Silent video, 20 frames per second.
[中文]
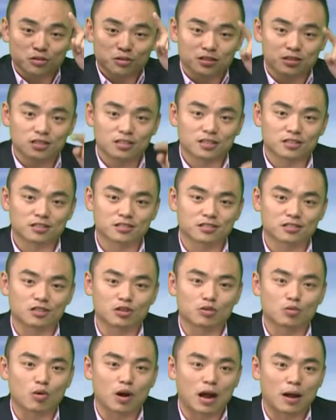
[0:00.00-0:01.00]
到就是一个这
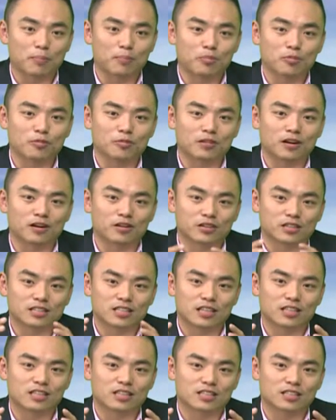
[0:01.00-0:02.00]
个挂布，然后你
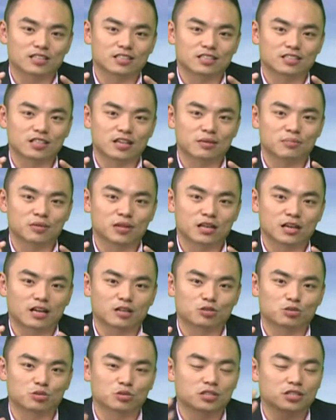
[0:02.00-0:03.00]
在那个上面
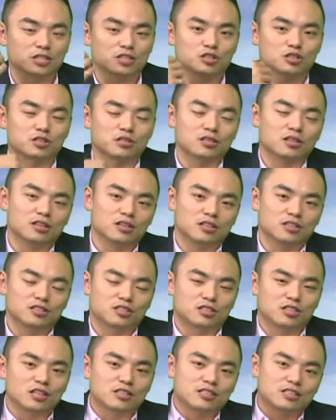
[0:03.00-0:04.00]
来做一些肢
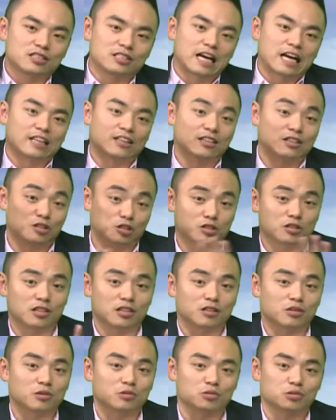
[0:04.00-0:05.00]
伸展的肢
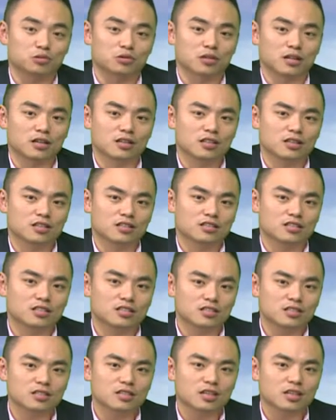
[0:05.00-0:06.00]
体动作，那
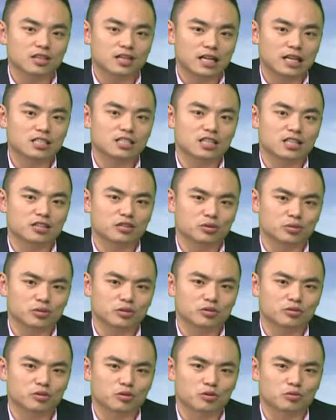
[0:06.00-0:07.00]
其实看起来
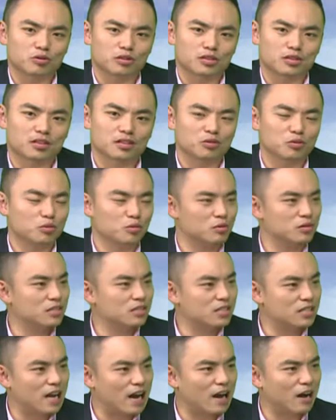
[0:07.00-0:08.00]
会有那种腾
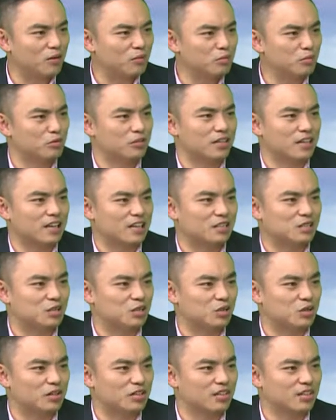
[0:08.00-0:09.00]
云驾雾的感
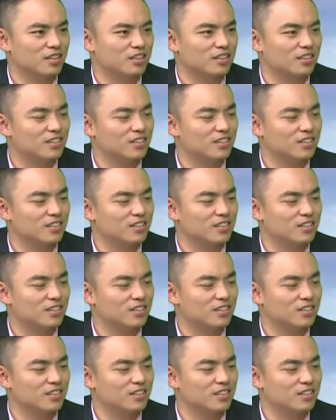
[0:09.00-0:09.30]
觉。对，